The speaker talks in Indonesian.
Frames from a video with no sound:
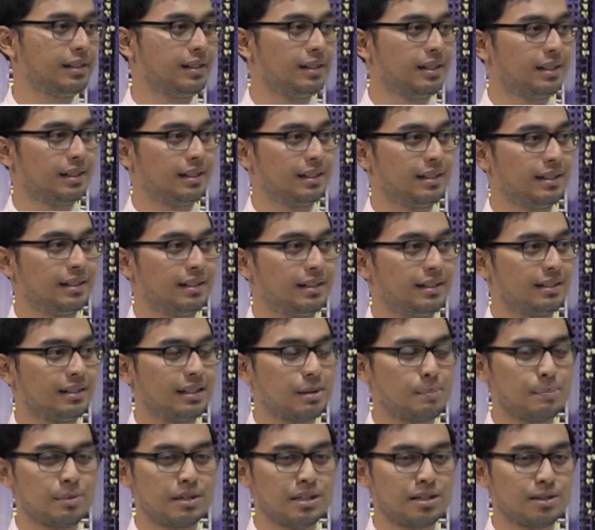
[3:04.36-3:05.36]
ya.
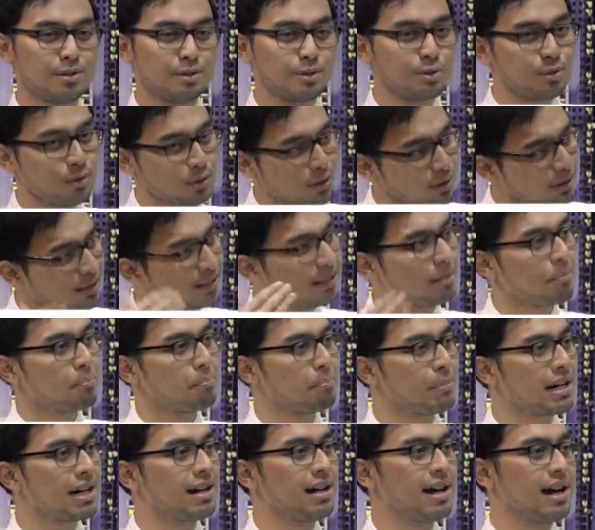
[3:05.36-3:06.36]
Tapi Rasulullah
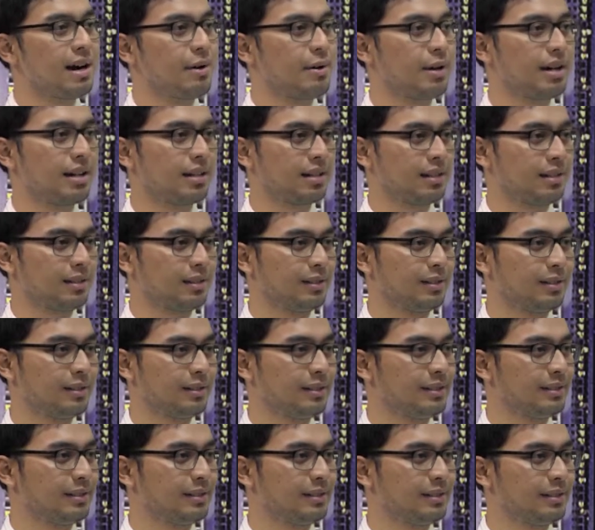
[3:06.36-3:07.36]
tetap berdakwah gitu
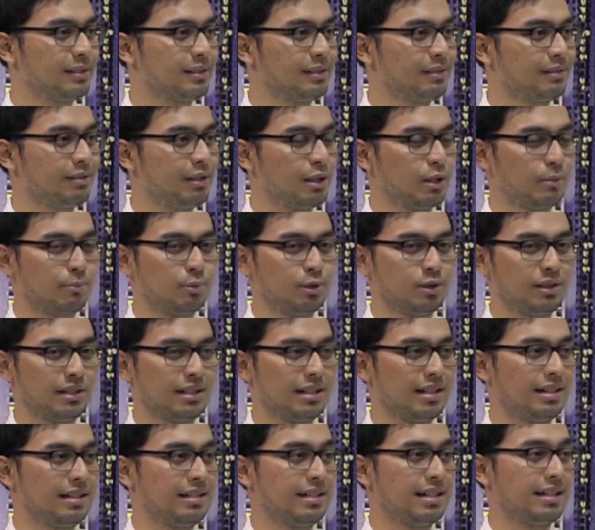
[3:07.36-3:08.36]
walaupun
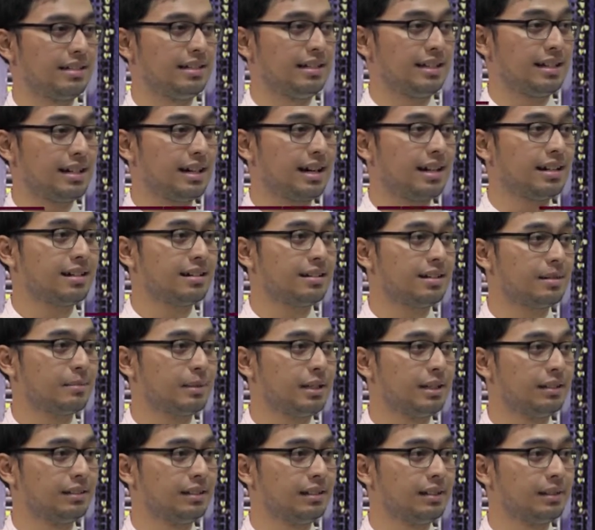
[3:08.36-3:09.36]
tidak dijanjikan
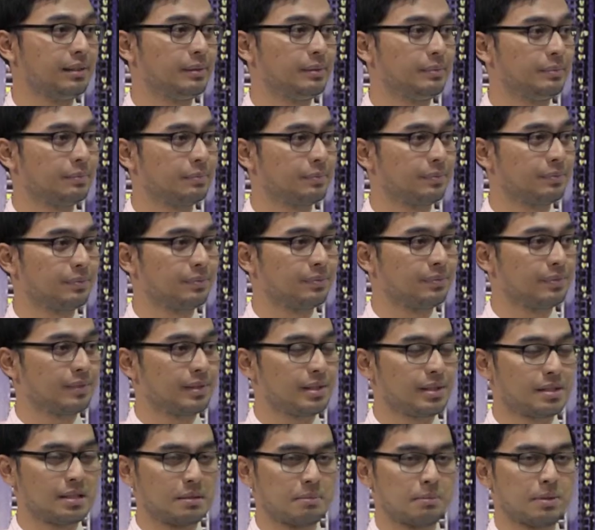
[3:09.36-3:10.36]
sama Allah. Mm-hmm.
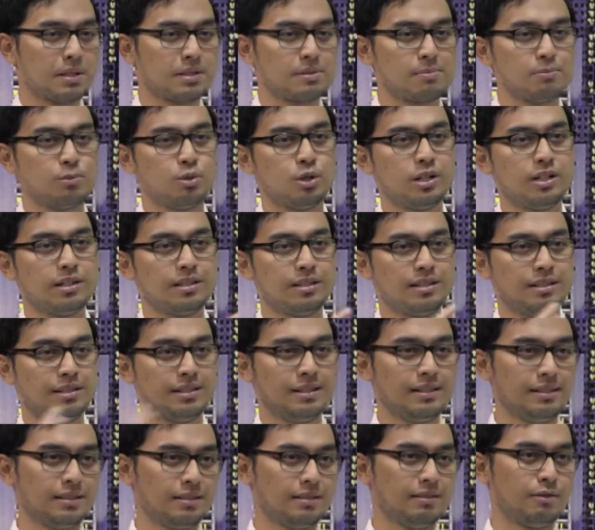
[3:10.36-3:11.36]
Sampai
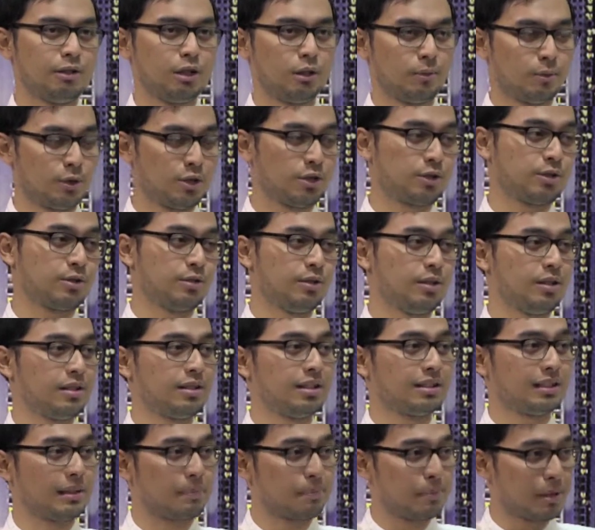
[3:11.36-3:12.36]
semuanya, walaupun
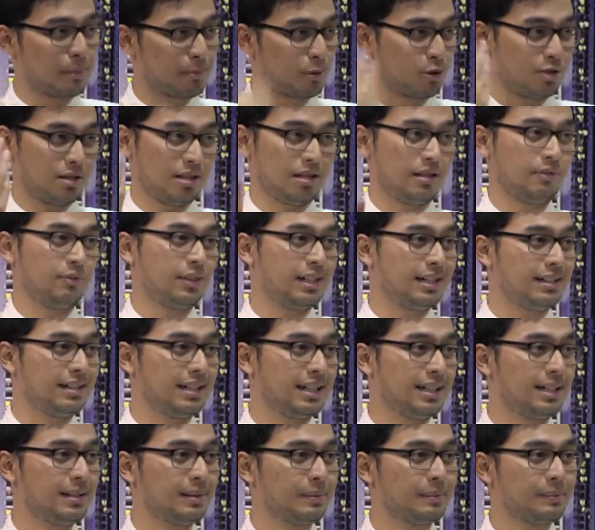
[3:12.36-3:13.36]
Rasulullah tetap berpositif
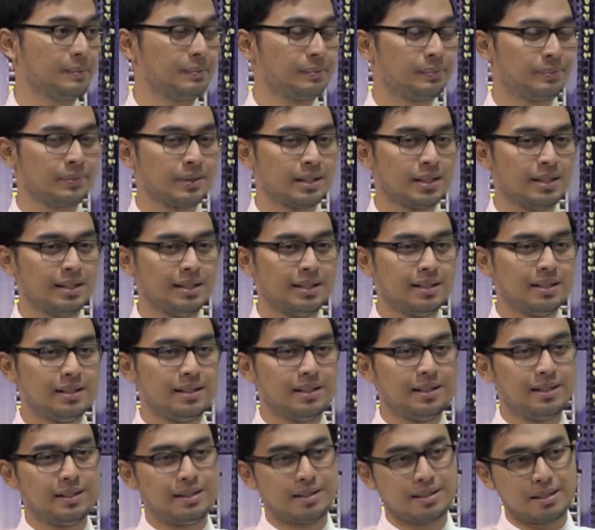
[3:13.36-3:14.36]
thinking. Yeah.
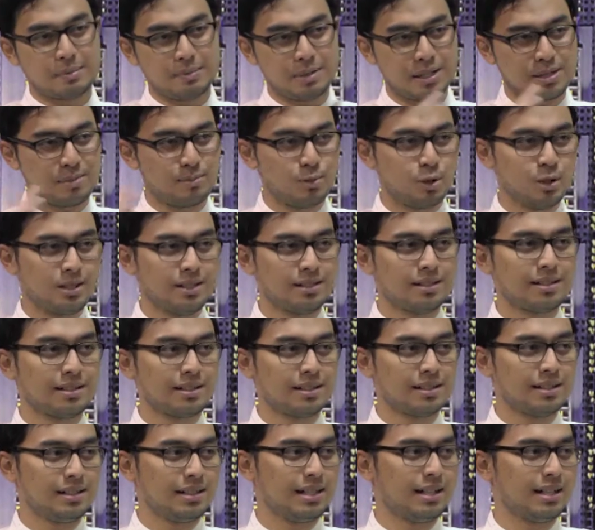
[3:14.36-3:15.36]
Sampai semuanya
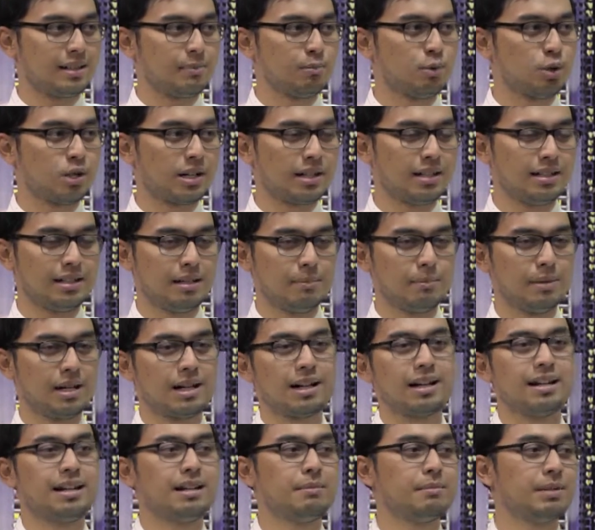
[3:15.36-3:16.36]
ternyata lihat bukan hanya
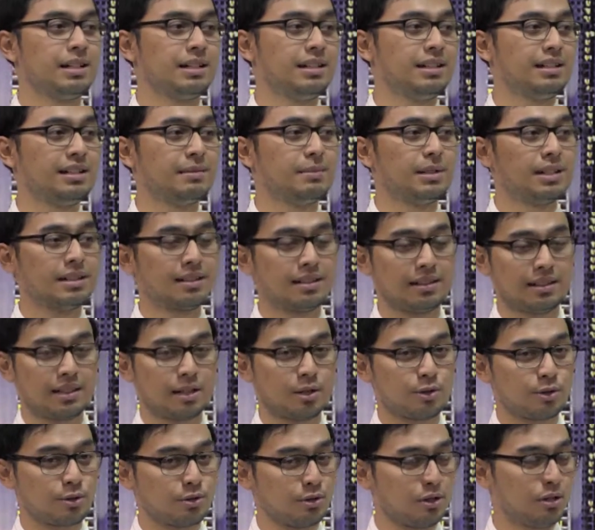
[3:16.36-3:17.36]
Mekah dan Madinah, bahkan
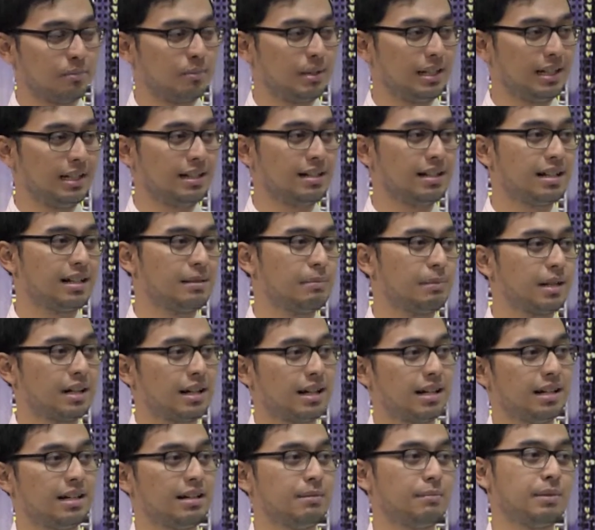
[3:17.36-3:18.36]
ketika Rasulullah meninggal
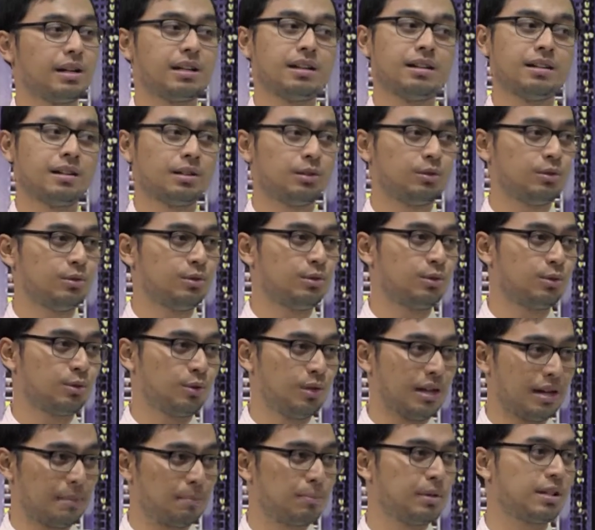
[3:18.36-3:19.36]
Mekah dan Madinah itu
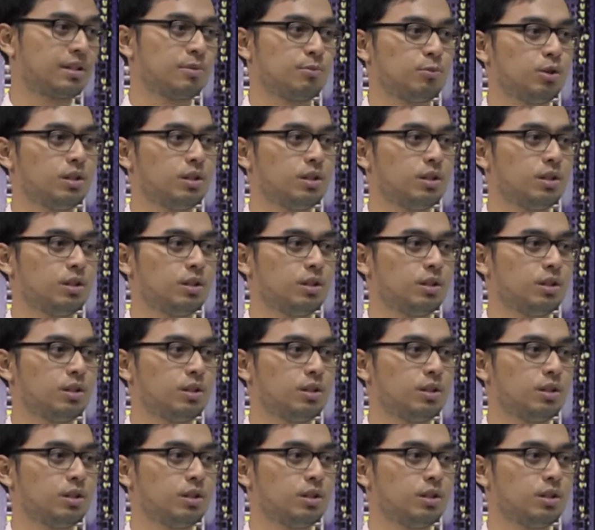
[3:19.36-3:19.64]
sudah hampir